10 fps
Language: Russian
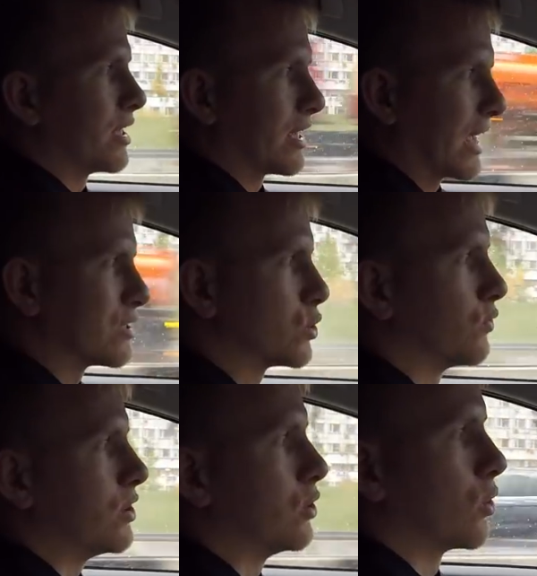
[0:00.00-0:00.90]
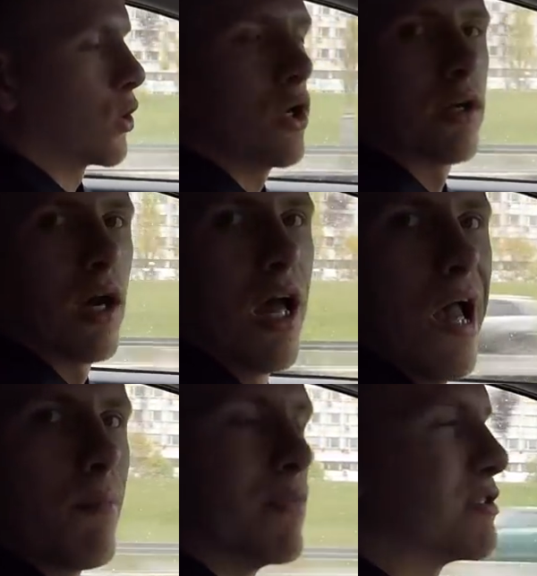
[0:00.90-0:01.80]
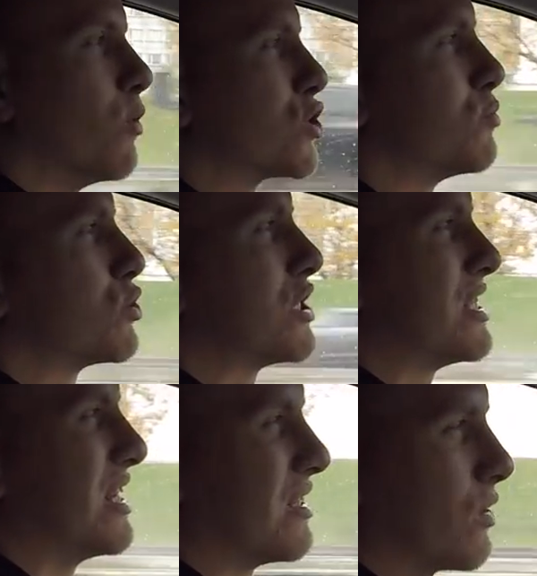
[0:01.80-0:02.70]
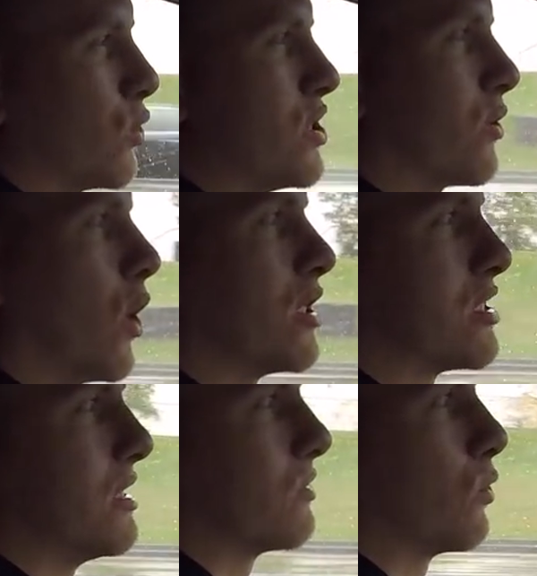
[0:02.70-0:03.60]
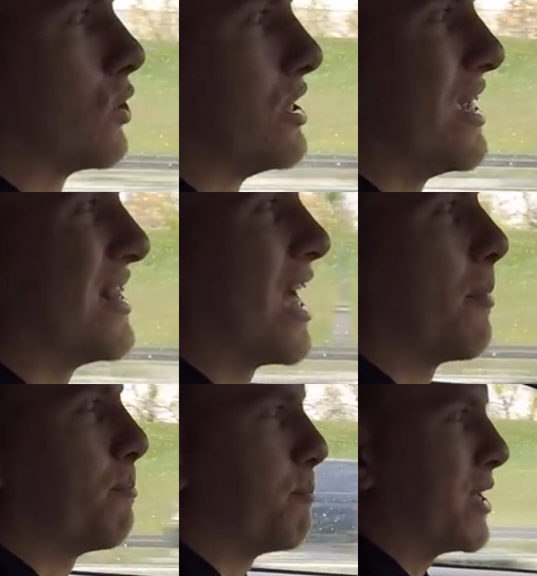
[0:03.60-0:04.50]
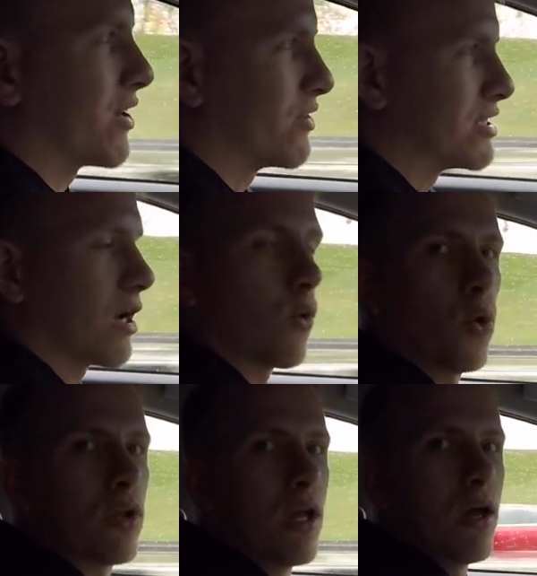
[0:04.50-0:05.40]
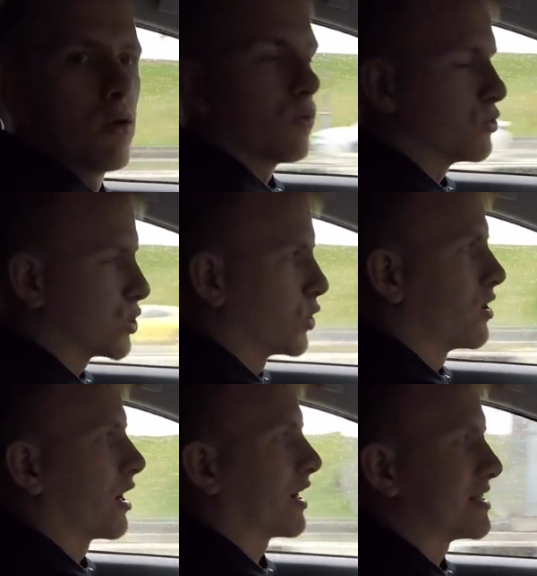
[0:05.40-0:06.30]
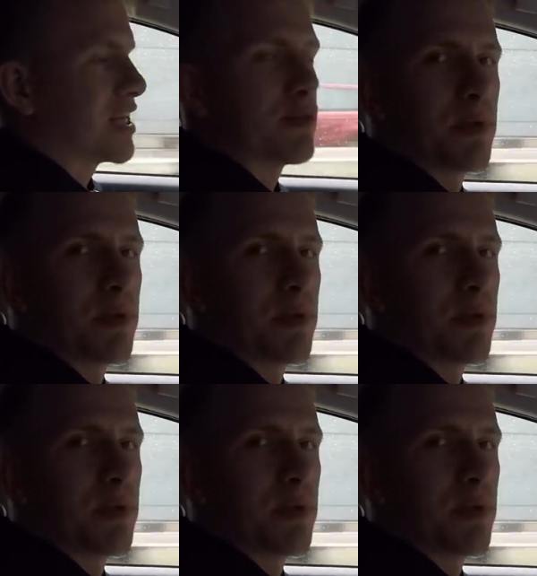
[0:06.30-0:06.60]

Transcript: и к концу видеоролика мы сможем уже сделать такую некую оценку, где на первый заход условия оказались